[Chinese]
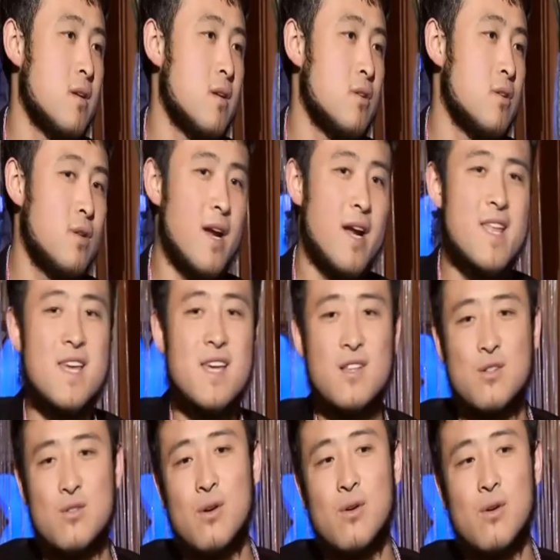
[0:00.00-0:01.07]
虽然你
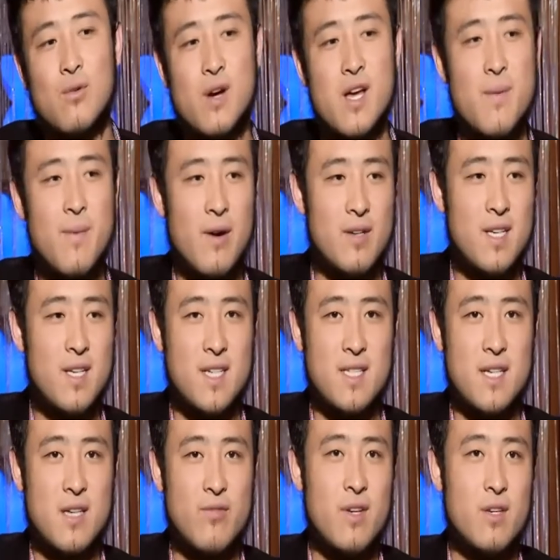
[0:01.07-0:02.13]
说我也把我的钱
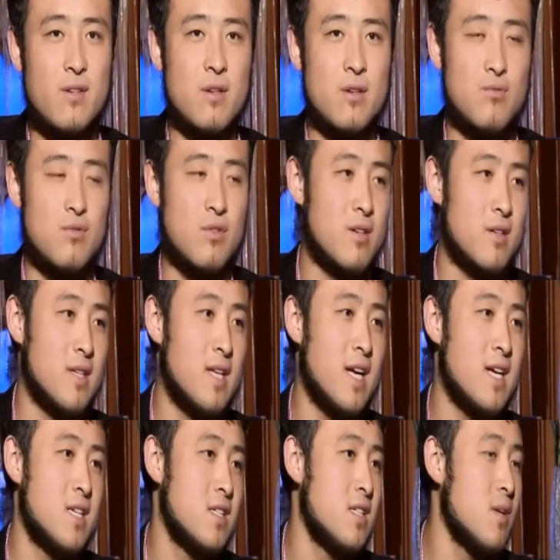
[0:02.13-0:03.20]
财分用到主道上，但
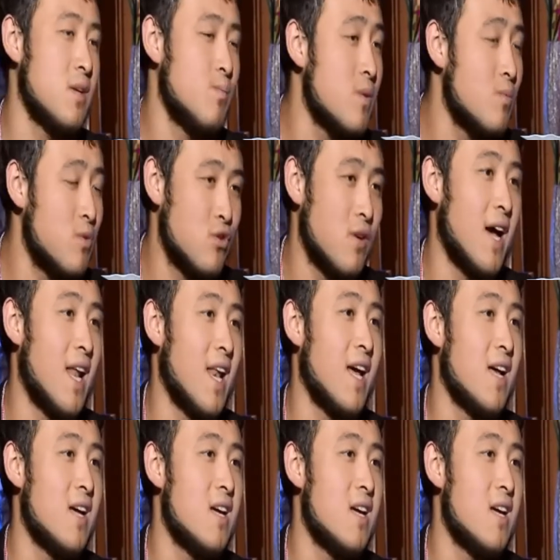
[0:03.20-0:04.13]
是这并不说阿拉